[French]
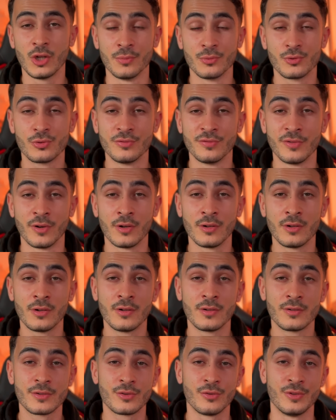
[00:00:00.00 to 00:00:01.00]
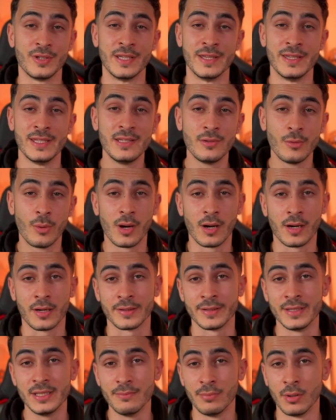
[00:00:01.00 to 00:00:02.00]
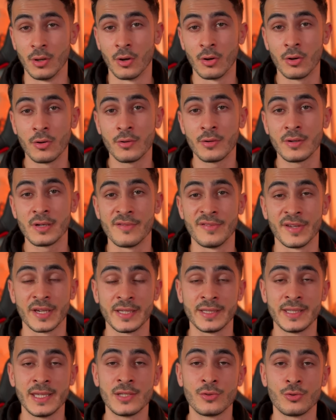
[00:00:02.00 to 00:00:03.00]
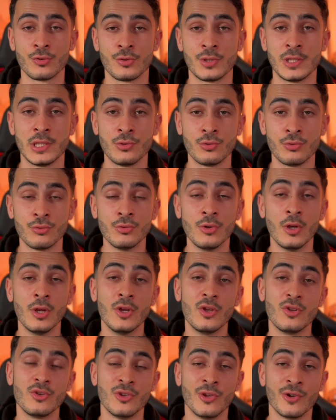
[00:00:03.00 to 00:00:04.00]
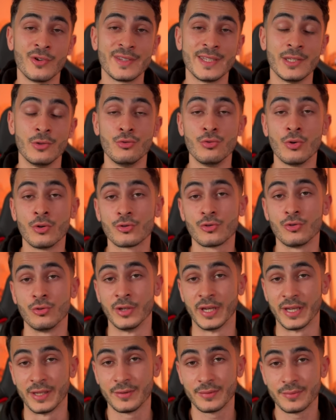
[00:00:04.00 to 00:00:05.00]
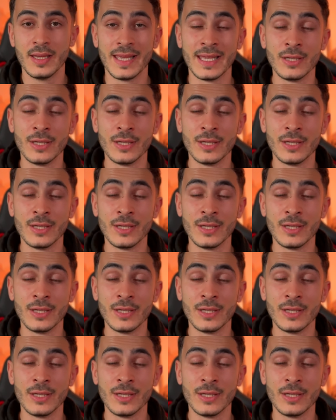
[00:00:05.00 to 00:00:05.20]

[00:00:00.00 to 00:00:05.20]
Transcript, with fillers: Comme souvent, ce n'est ni noir ni blanc, la vérité se situe dans des nuances de gris.